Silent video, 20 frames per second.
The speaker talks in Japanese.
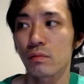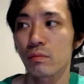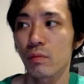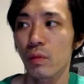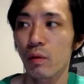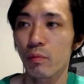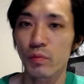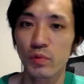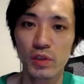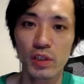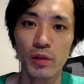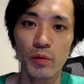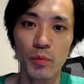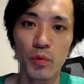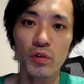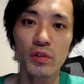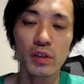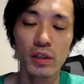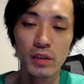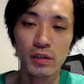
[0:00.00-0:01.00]
まあぶっちゃけ
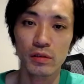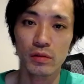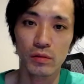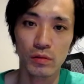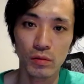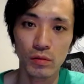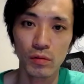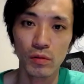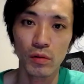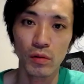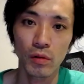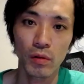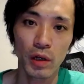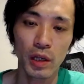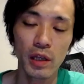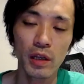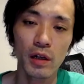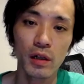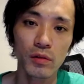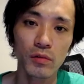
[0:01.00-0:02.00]
僕からすると
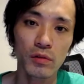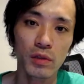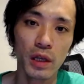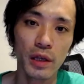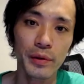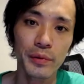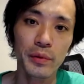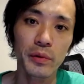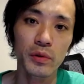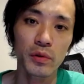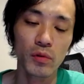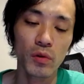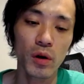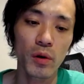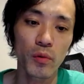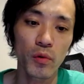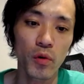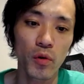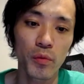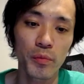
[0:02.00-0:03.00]
映画の台本とか
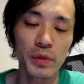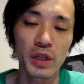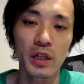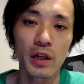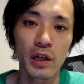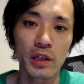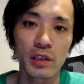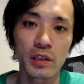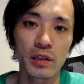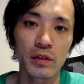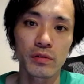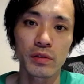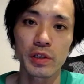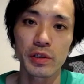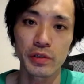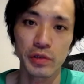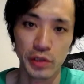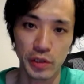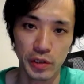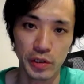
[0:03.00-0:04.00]
もコピーライティングで
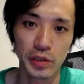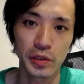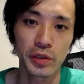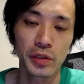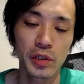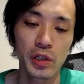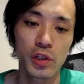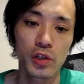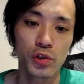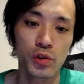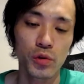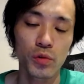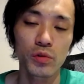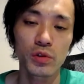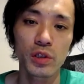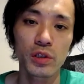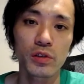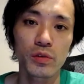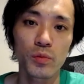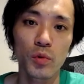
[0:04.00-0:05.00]
すし小
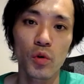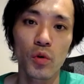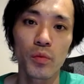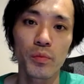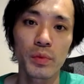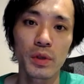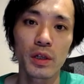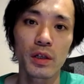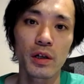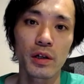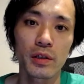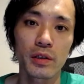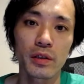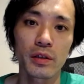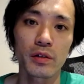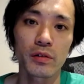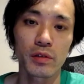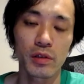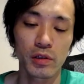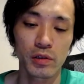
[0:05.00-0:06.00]
説も
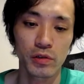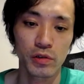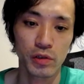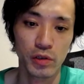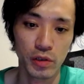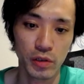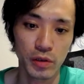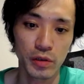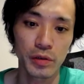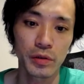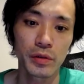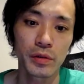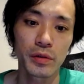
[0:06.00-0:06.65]
コピーライティングですし